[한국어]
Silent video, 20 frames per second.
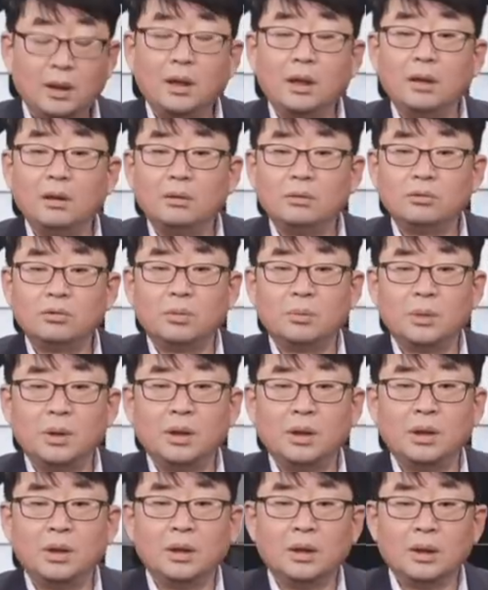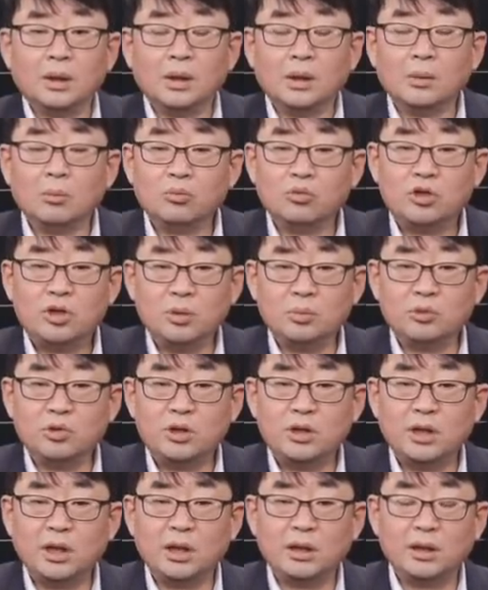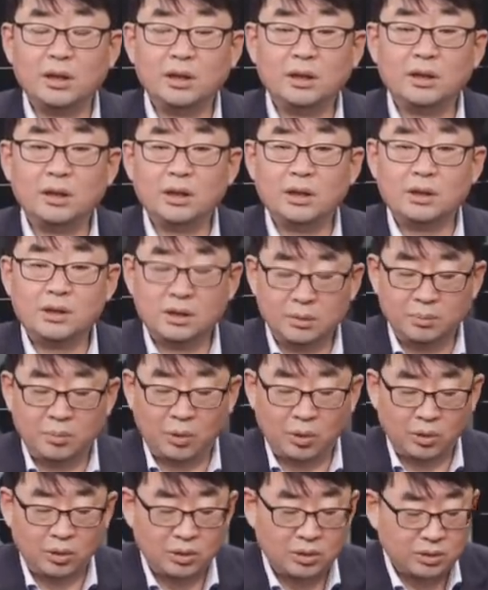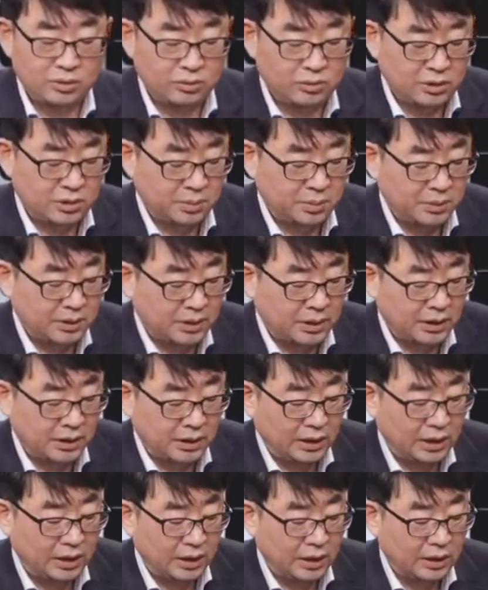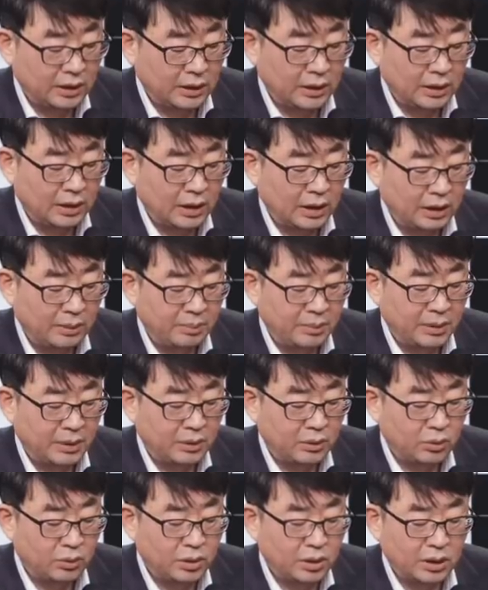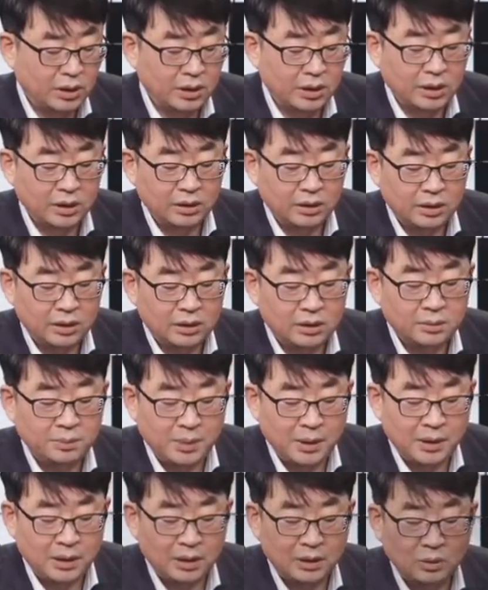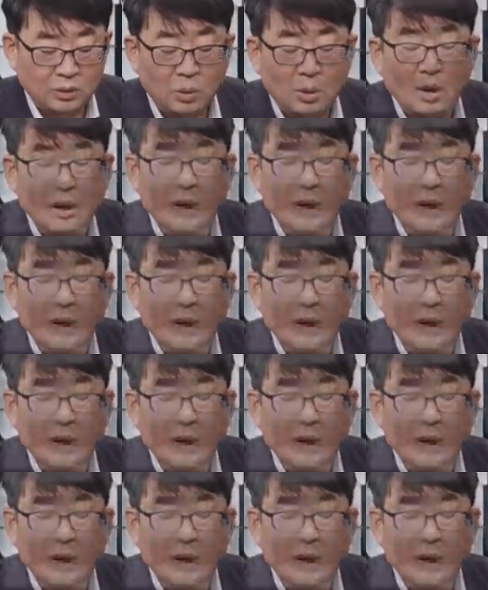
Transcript: 아 정말 무시무시한 일들이 지금 벌어지고 있습니다. 이게 한반도 상황이 이렇게 급박하게